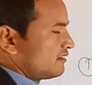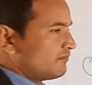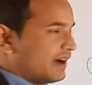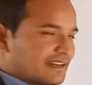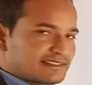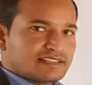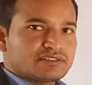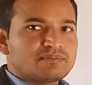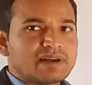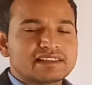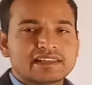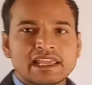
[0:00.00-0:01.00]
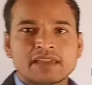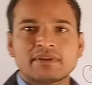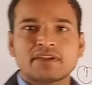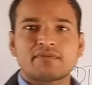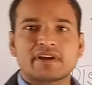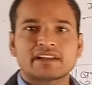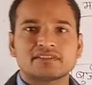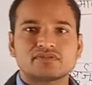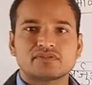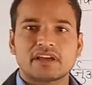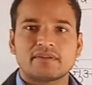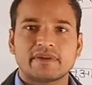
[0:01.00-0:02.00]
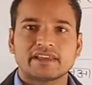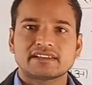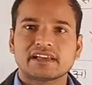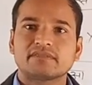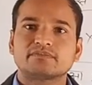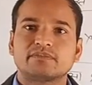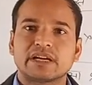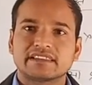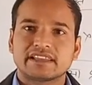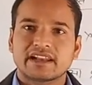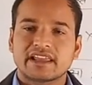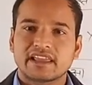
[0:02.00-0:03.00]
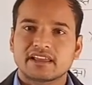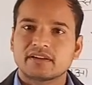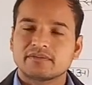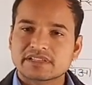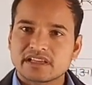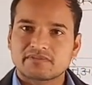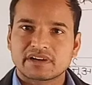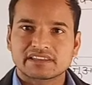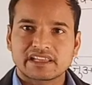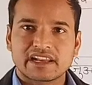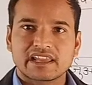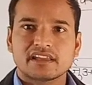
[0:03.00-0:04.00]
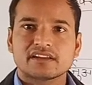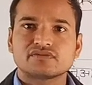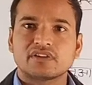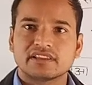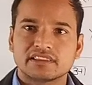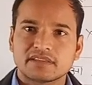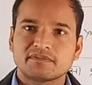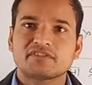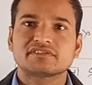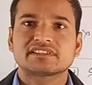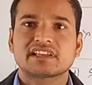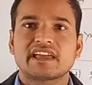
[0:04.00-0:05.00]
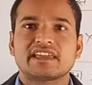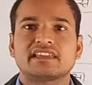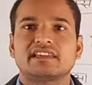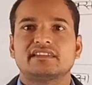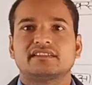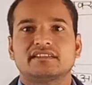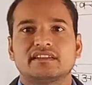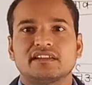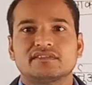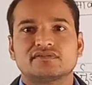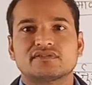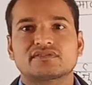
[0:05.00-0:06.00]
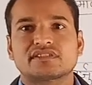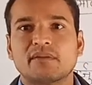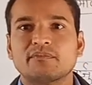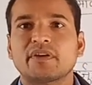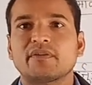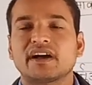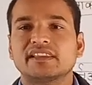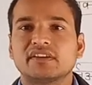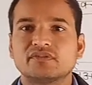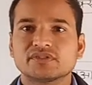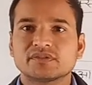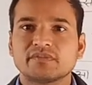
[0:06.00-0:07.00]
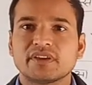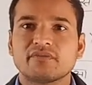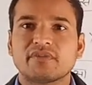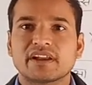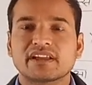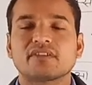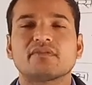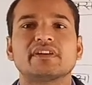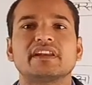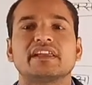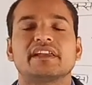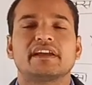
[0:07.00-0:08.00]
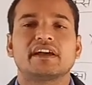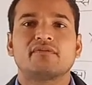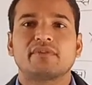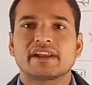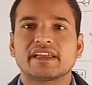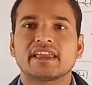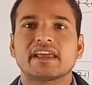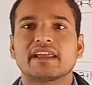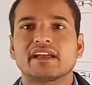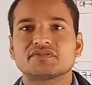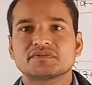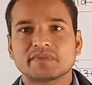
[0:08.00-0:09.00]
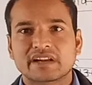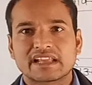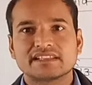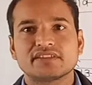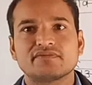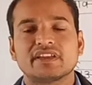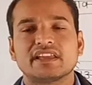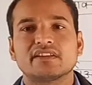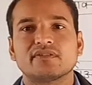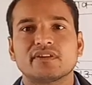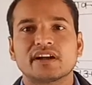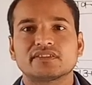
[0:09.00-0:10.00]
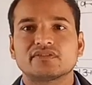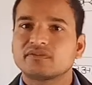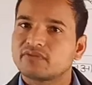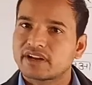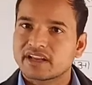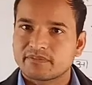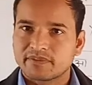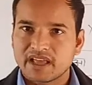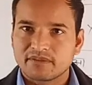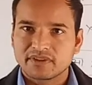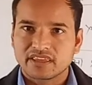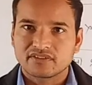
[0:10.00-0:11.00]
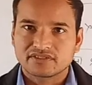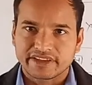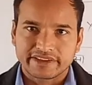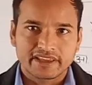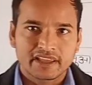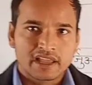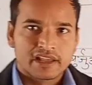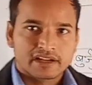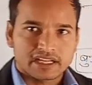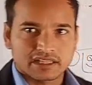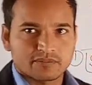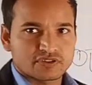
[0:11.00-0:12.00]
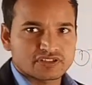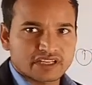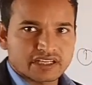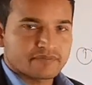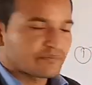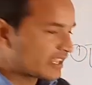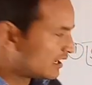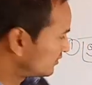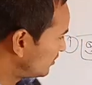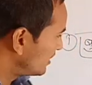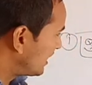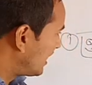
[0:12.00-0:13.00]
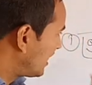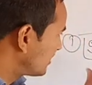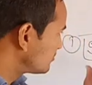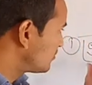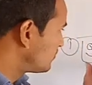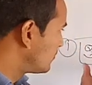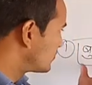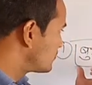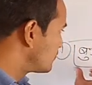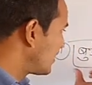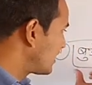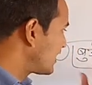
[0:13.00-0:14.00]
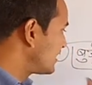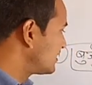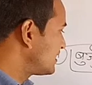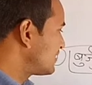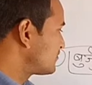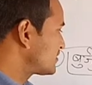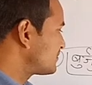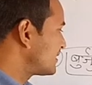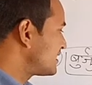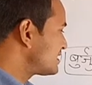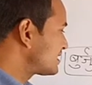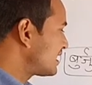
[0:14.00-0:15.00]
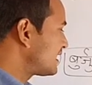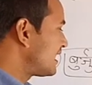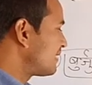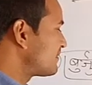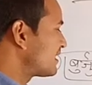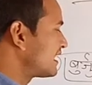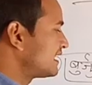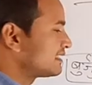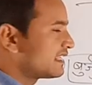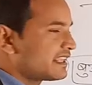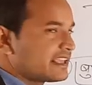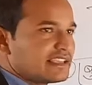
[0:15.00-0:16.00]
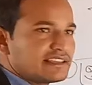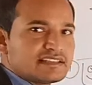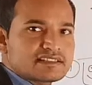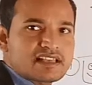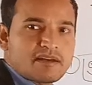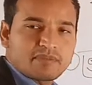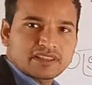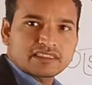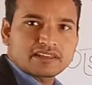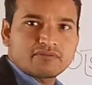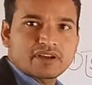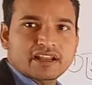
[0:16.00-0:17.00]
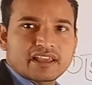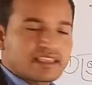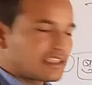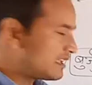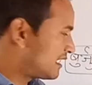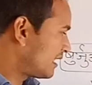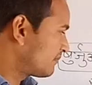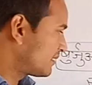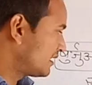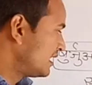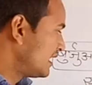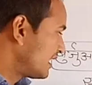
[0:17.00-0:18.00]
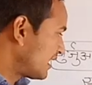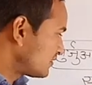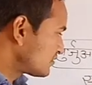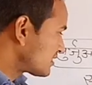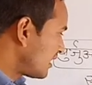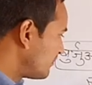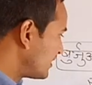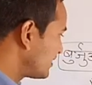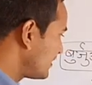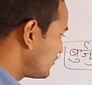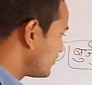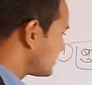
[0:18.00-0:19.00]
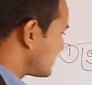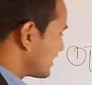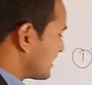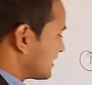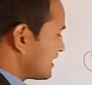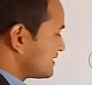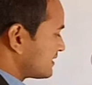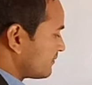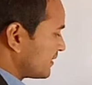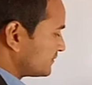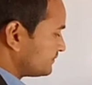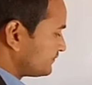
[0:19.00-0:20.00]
बाहर से तो मानते हैं कि भाई वर्ग जो हमेशा बढ़ते रहे हैं और हमेशा बढ़ते रहेंगे जो अंतिम अवस्था आएगी जो साम्यवाद है उसमें वर्ग कोई नहीं रहेगा वर्ग क्या रहेगा उसमें राज्य विहीन होगा तो वर्ग अपने आप ही क्या हो जाएंगे खत्म हो जाएंगे तो यहाँ जो बुर्जुआ क्रांति है उसमें किसके खिलाफ ये क्रांति की गई थी सामंत वर्ग के खिलाफ यानी जो सामंती युग चल रहा था इस समय